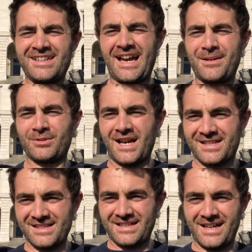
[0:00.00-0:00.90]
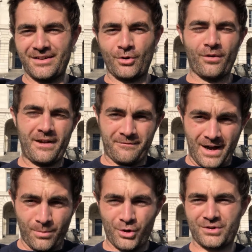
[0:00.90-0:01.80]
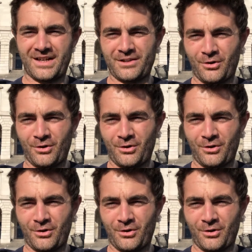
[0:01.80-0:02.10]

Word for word: Yani bu da aslında o vefa borçlarını